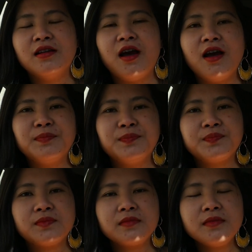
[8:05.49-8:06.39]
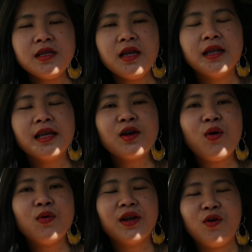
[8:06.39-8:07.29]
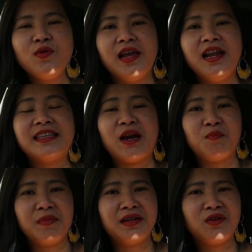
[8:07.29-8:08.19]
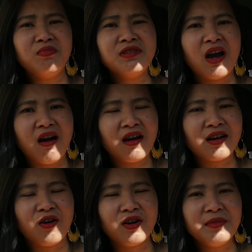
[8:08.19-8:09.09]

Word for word: Đó thì cái cô này cũng nghĩ là chồng mình cũng cho rồi,